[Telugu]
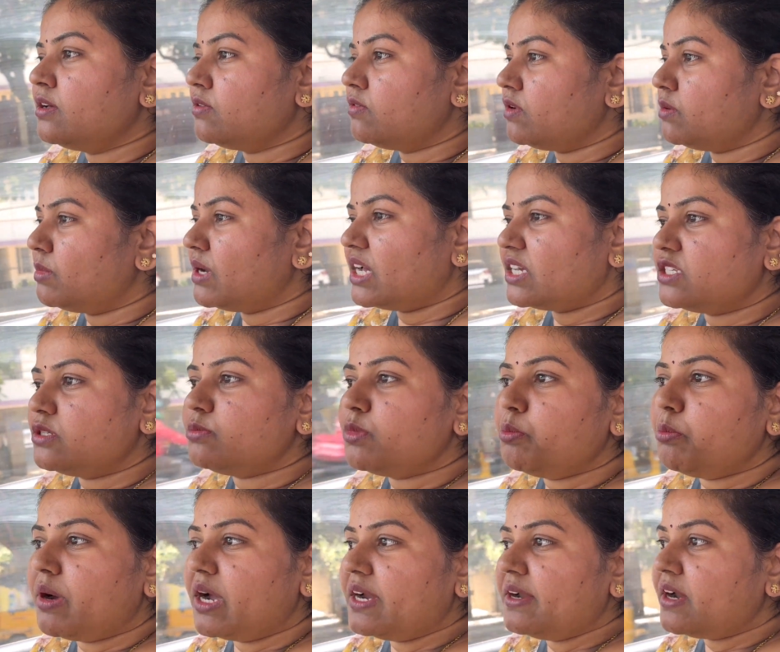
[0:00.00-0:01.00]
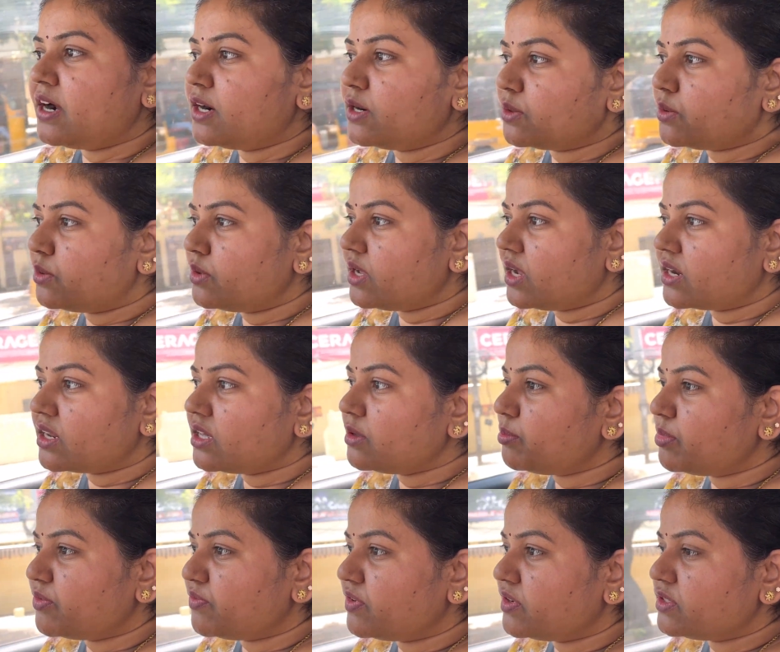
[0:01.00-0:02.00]
వాళ్ళు మ్యాక్సిమం బయట ఆడుకోవడానికి
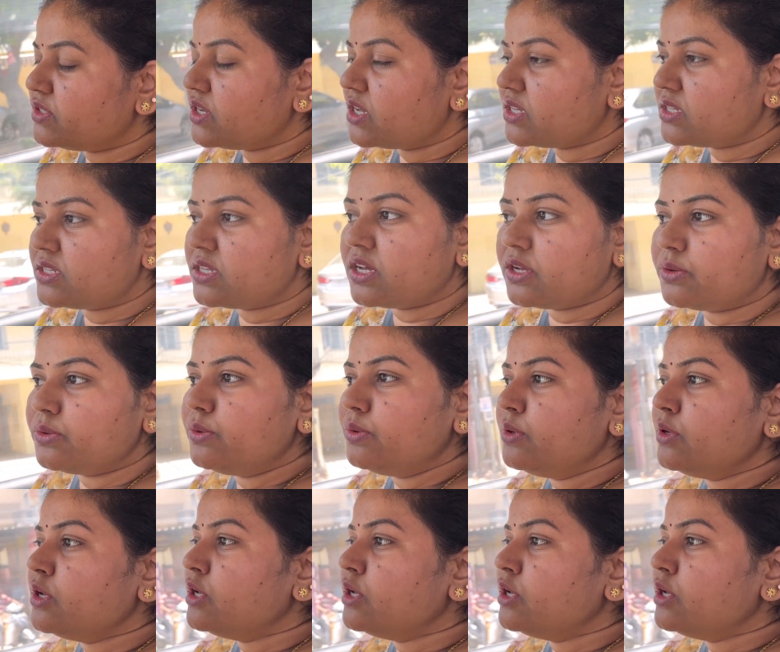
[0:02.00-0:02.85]
ప్రిఫర్ చేస్తారు